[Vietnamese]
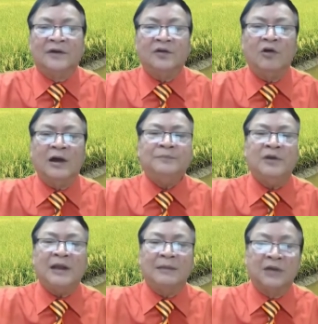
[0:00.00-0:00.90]
và nó hô
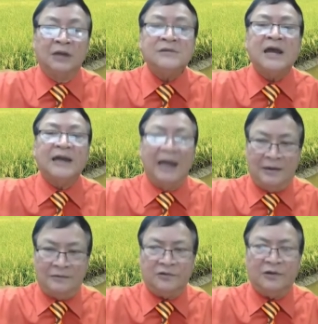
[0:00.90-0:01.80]
hấp nó làm lửng hạt
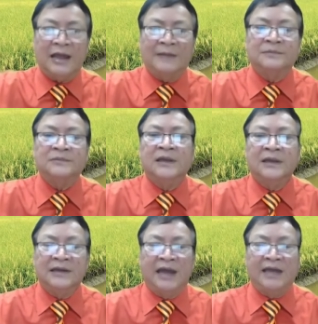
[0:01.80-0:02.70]
gạo nó làm
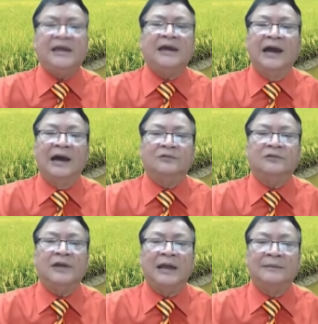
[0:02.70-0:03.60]
gãy hạt gạo
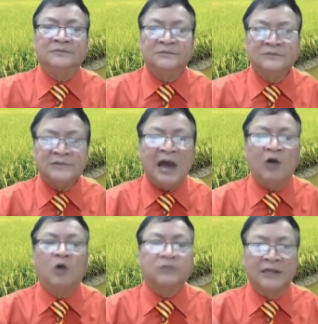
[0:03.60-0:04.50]
nó làm
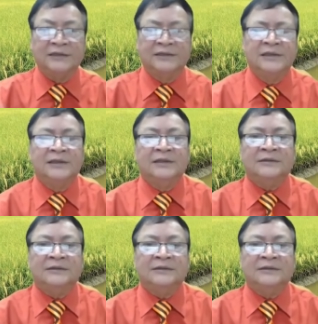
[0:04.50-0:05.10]
hao hụt đi